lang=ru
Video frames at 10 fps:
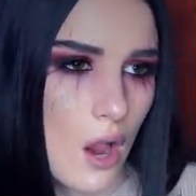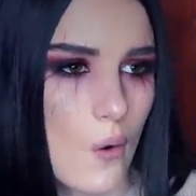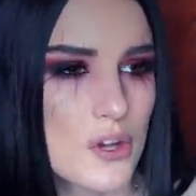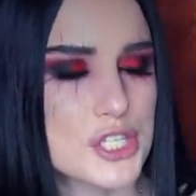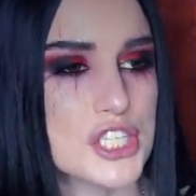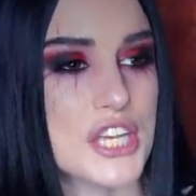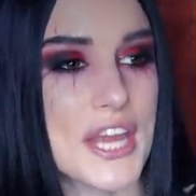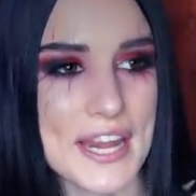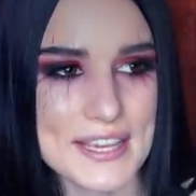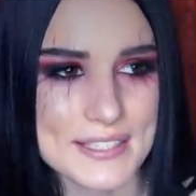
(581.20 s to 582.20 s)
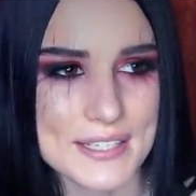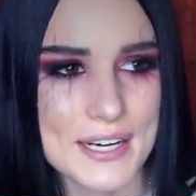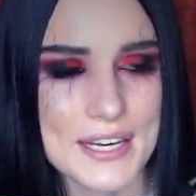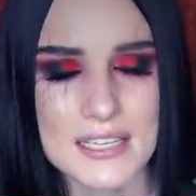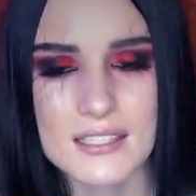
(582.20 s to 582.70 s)
очень
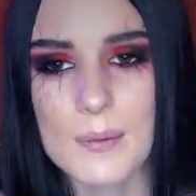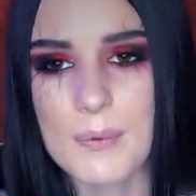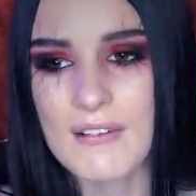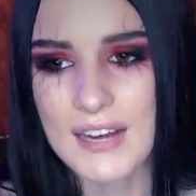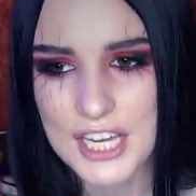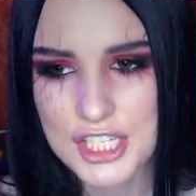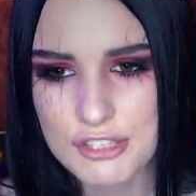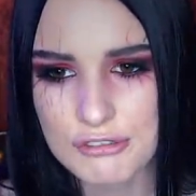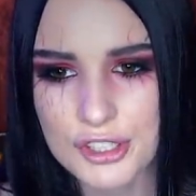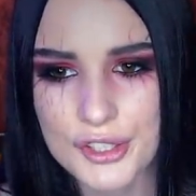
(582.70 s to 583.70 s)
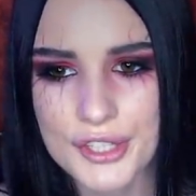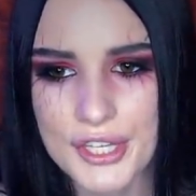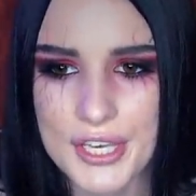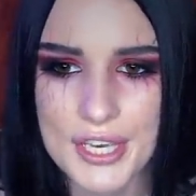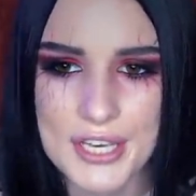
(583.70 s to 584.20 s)
резко-резко поворачивал,
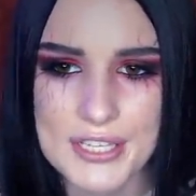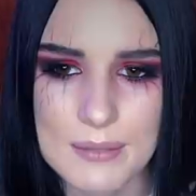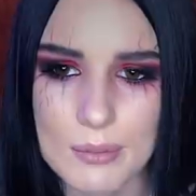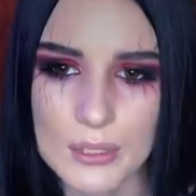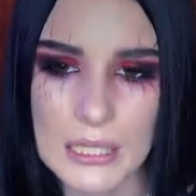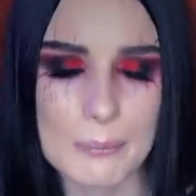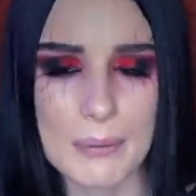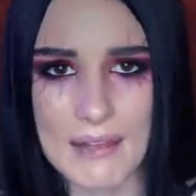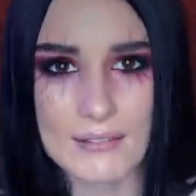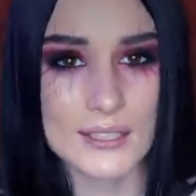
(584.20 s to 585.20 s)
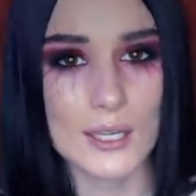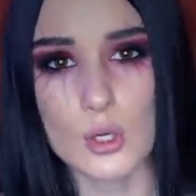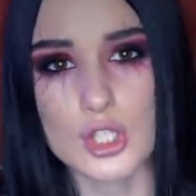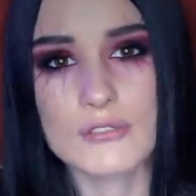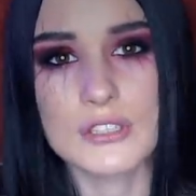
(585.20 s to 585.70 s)
не соблюдал правила
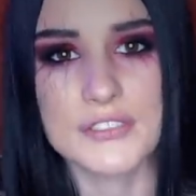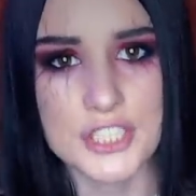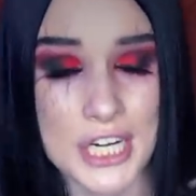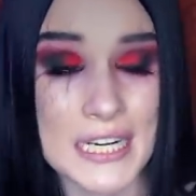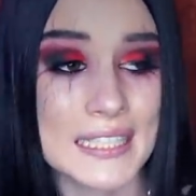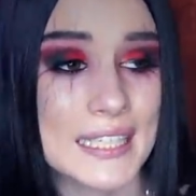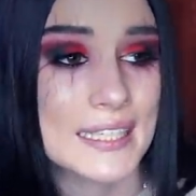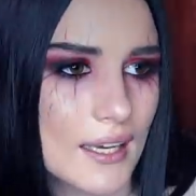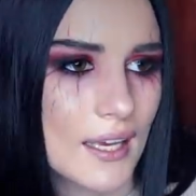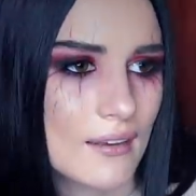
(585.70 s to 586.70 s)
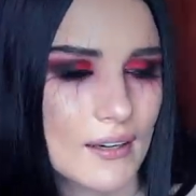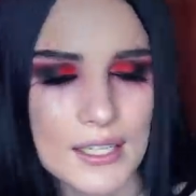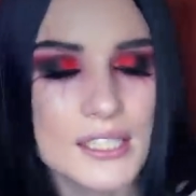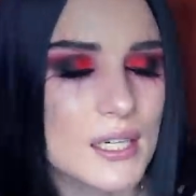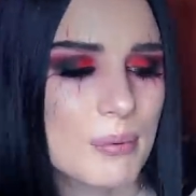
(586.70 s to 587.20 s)
дорожного движения. Э,
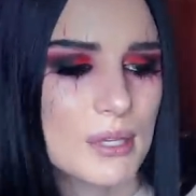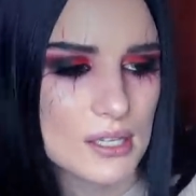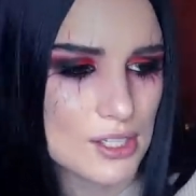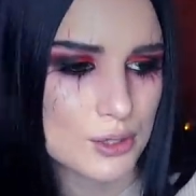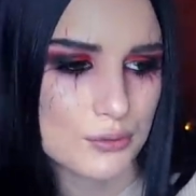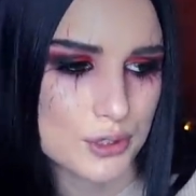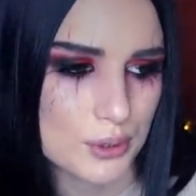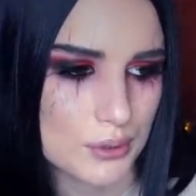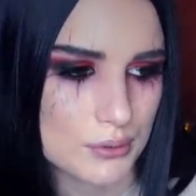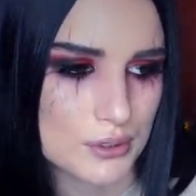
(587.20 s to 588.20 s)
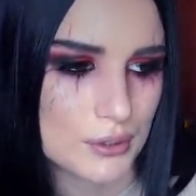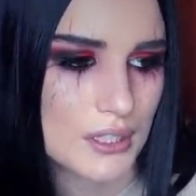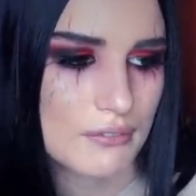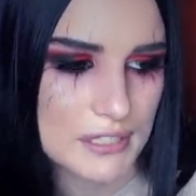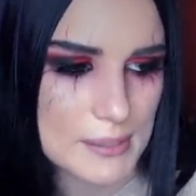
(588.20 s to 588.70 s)
Вероника поняла, что все, что
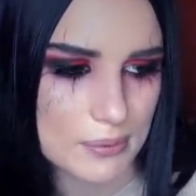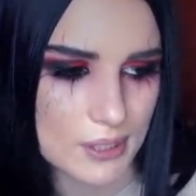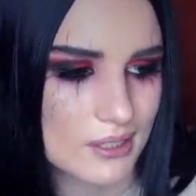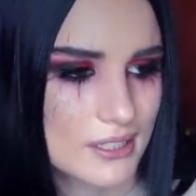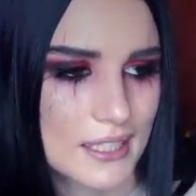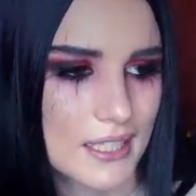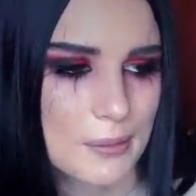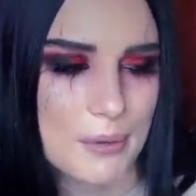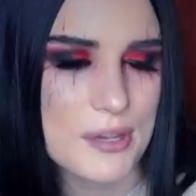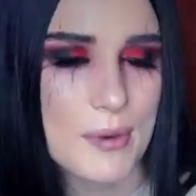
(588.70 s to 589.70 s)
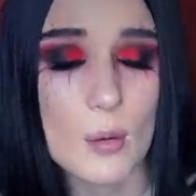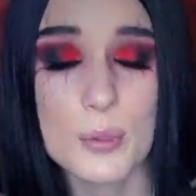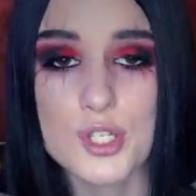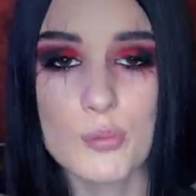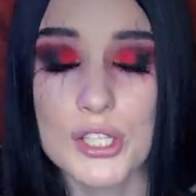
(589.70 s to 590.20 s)
она влипла. Я не понимаю,
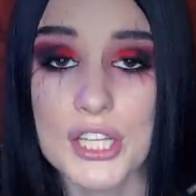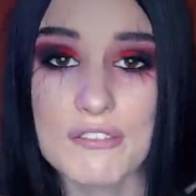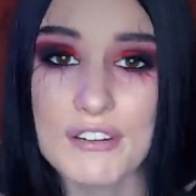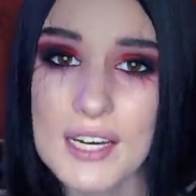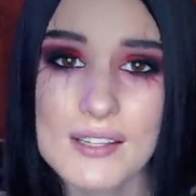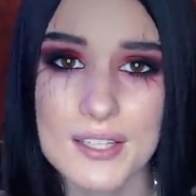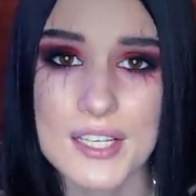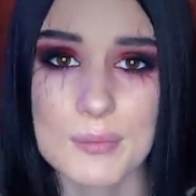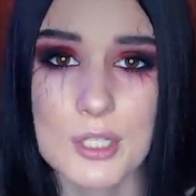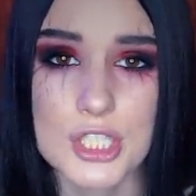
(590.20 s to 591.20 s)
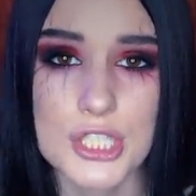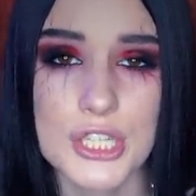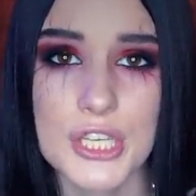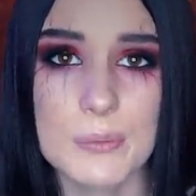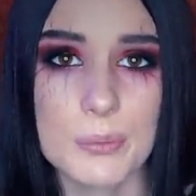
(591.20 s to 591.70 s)
почему она не вылезла из
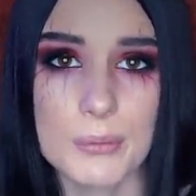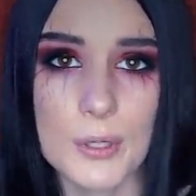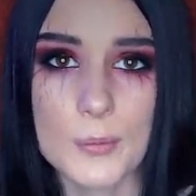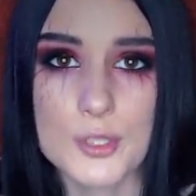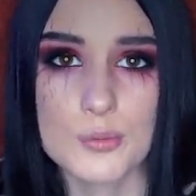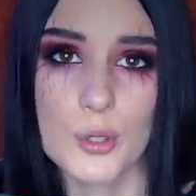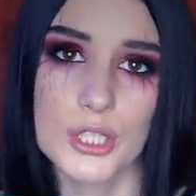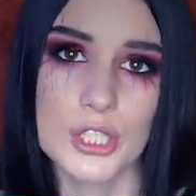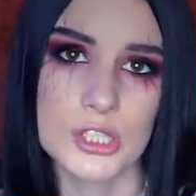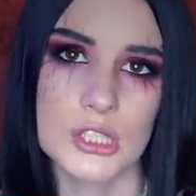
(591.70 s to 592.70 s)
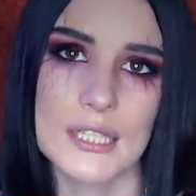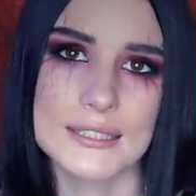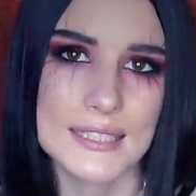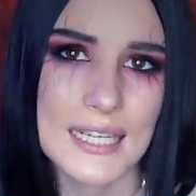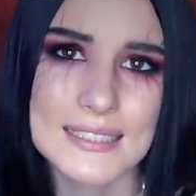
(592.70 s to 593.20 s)
машины, не понимаю, почему она решила
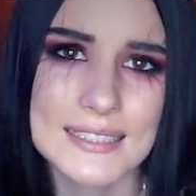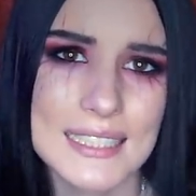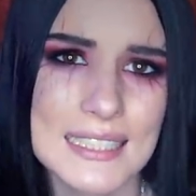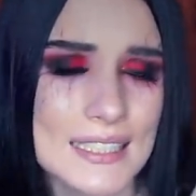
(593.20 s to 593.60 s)
остаться